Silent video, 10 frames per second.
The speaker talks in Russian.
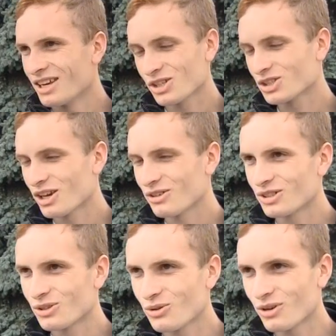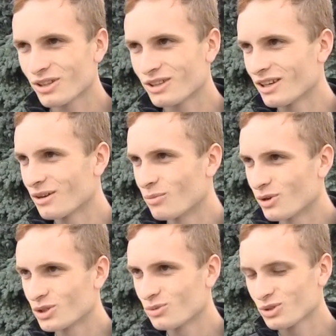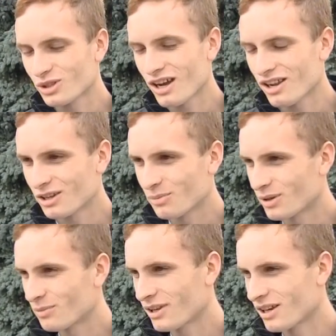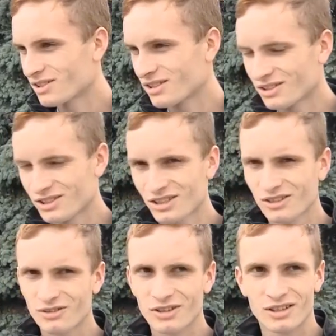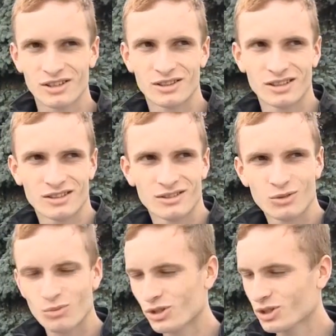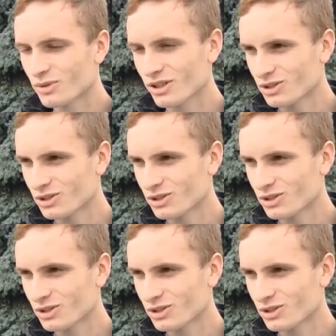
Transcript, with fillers: Я ожидаю День города больше музыкальных мероприятий, концертов каких-то, ну больше